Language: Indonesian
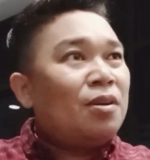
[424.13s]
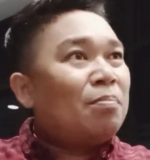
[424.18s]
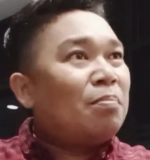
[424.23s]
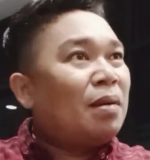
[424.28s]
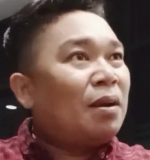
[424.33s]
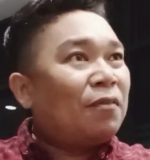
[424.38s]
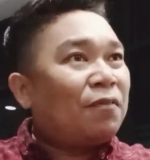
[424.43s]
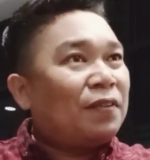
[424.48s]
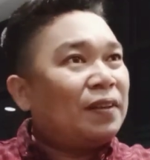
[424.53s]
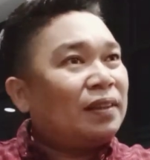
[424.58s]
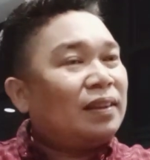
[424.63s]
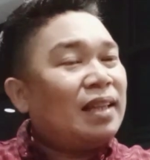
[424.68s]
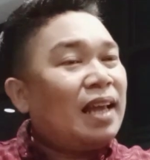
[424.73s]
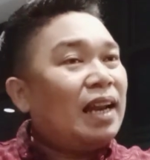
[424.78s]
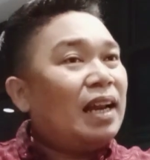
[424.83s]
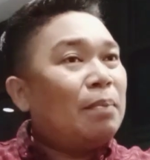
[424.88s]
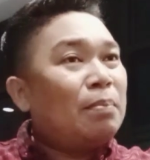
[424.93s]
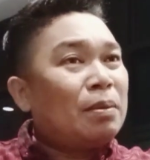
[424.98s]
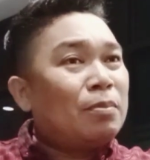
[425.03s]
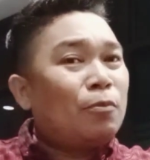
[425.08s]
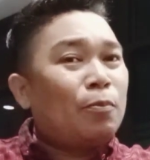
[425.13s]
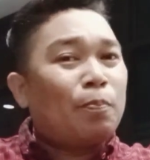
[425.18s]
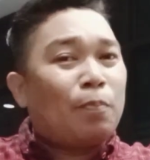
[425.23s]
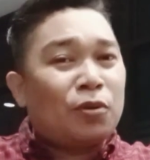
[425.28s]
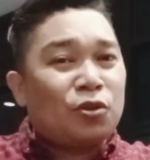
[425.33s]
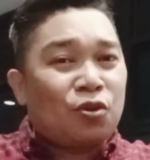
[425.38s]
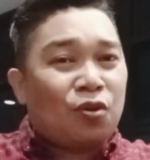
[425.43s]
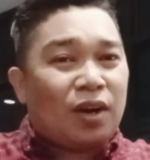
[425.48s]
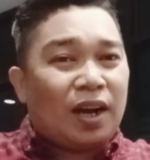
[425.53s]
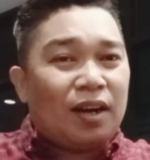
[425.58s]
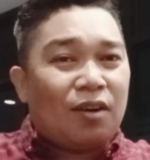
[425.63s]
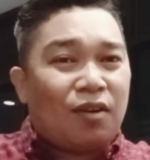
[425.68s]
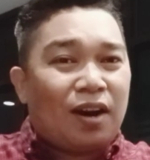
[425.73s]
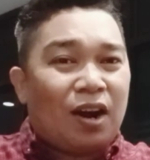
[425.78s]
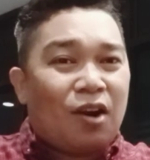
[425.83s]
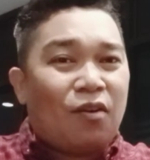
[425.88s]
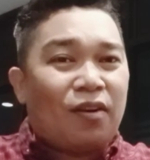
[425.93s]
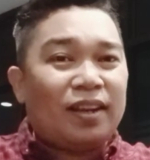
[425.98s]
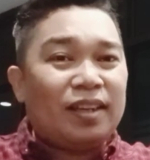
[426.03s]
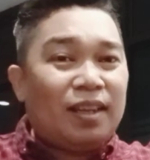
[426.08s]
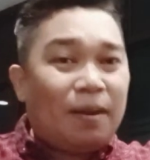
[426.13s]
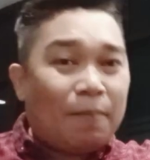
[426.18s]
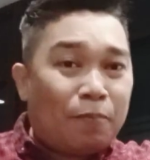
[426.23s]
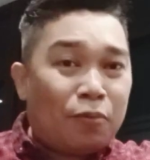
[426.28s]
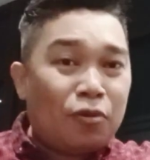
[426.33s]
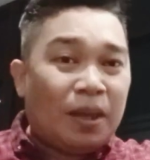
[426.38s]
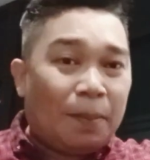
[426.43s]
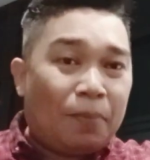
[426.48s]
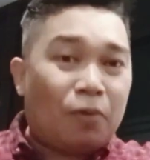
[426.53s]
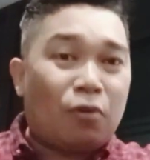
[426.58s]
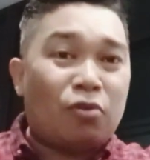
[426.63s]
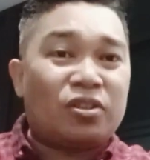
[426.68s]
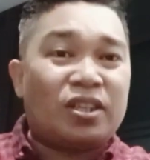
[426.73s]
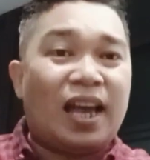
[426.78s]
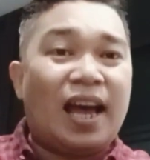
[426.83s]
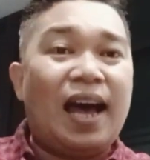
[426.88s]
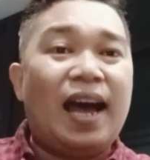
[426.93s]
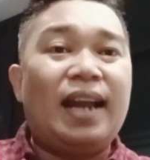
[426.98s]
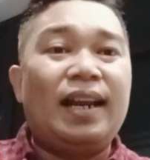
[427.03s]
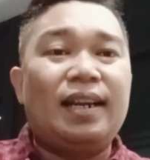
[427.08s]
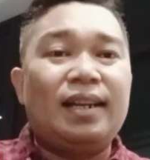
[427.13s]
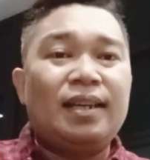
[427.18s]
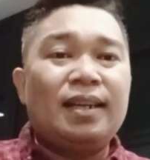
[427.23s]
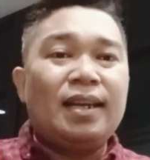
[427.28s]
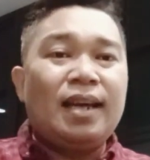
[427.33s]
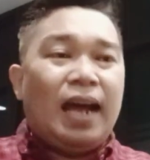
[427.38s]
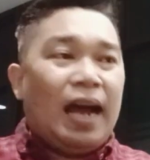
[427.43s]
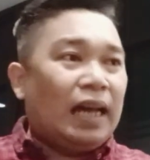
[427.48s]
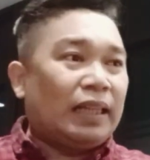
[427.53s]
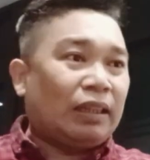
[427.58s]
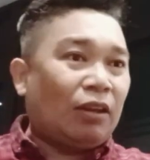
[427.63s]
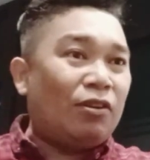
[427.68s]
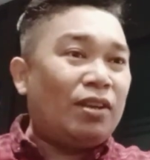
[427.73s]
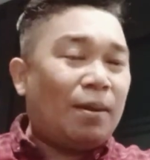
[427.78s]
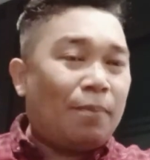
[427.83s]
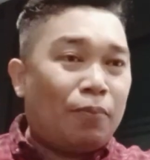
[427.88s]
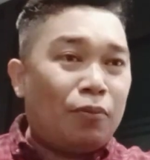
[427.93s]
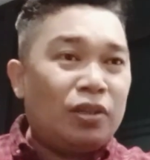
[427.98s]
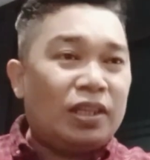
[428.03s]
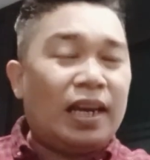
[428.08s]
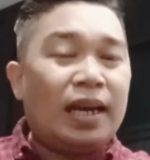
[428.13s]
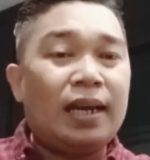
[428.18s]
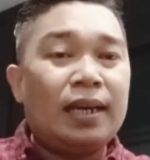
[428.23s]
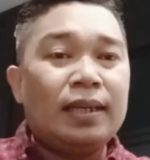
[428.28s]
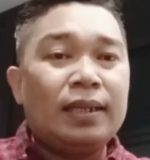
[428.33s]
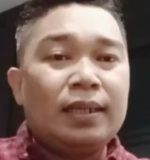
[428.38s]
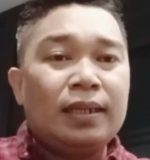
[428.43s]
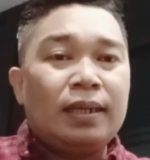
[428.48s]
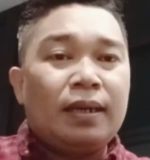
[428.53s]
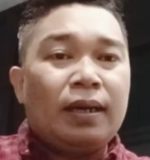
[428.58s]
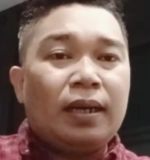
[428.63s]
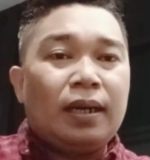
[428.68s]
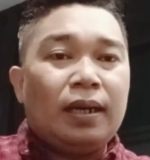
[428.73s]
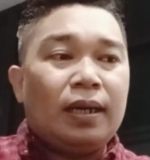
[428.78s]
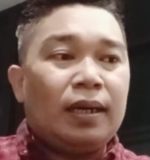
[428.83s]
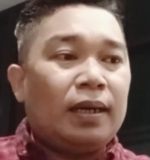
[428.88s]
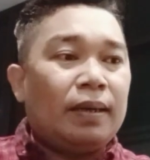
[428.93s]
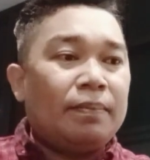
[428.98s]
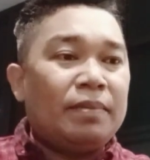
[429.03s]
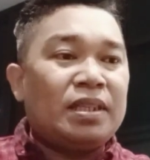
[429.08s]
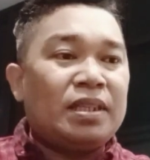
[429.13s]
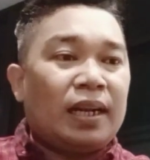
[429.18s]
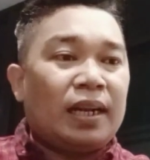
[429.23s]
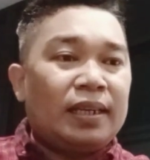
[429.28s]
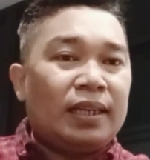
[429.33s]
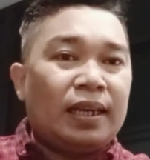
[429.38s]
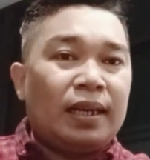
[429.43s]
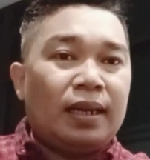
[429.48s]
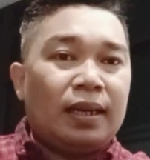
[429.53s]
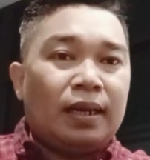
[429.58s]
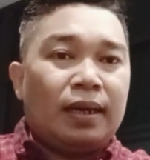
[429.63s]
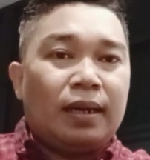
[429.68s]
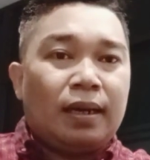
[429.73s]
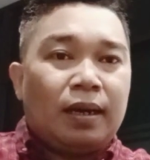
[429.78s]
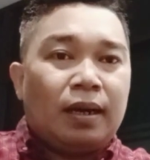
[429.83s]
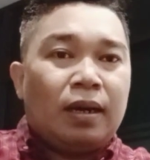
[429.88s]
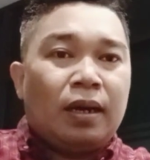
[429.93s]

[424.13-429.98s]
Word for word: memfitnah dan mempojokkan orang-orang yang punya perusahaan atau yang punya uh, misalnya